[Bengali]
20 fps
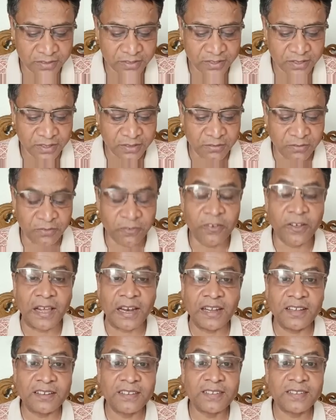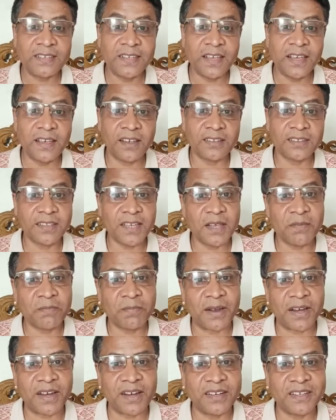এবং ভ্যালেন্সিয়া সেই
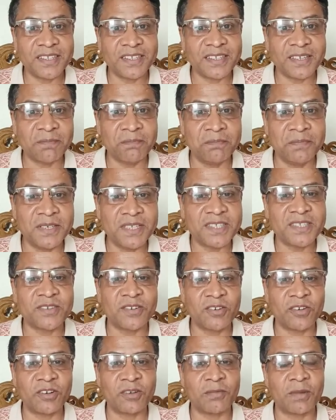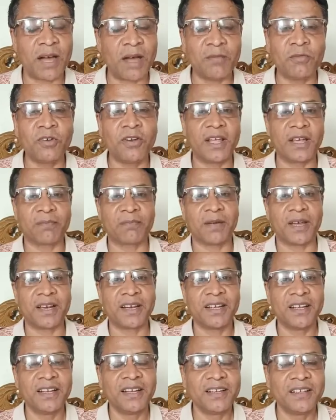পেনাল্টিটা মিস করলো ভাবুন একবার
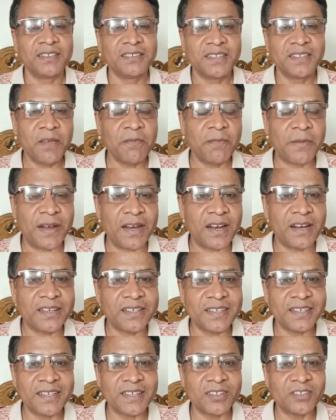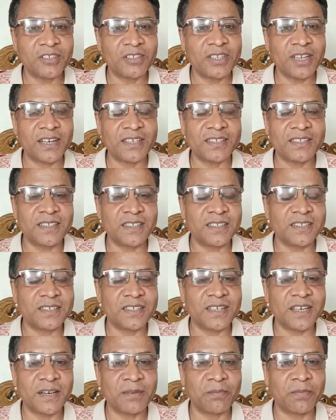সেই পেনাল্টিটা যদি
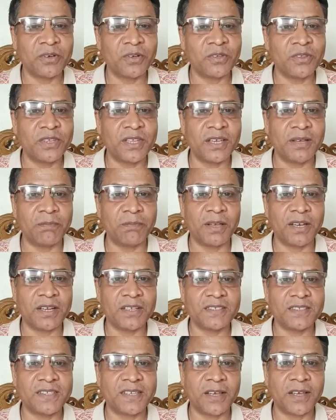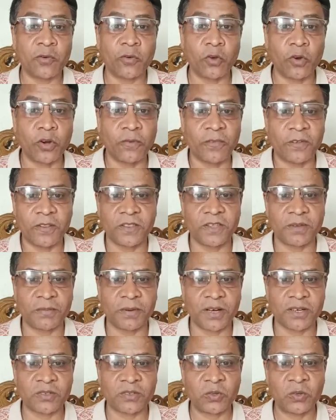আর্জেন্টিনার বিরুদ্ধে ভ্যালেন্সিয়া করে ফেলতে
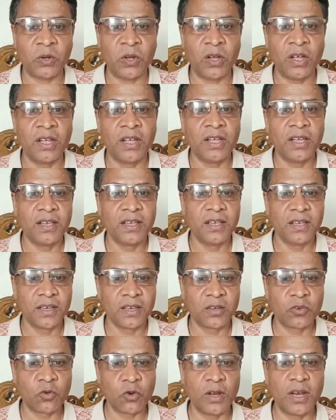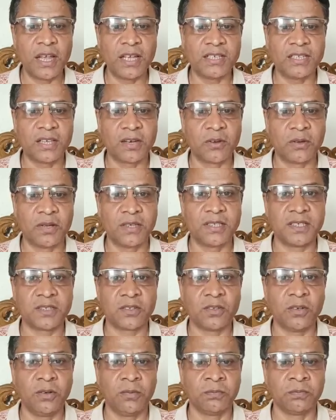পারতো ইকুয়ালাইজার হয়ে যেত
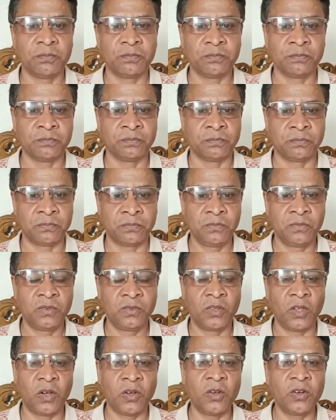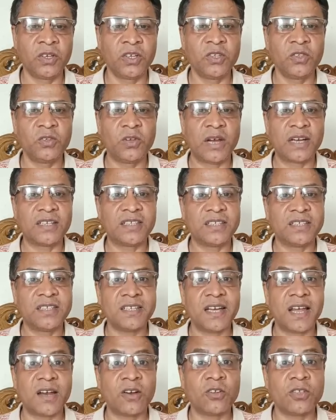তখন কিন্তু
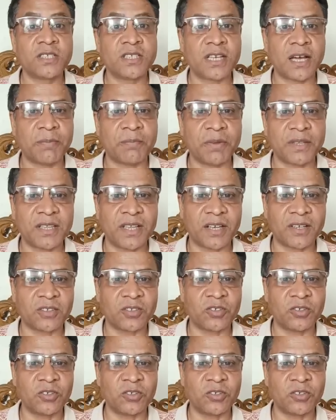আর্জেন্টিনা আরও চাপে থাকতো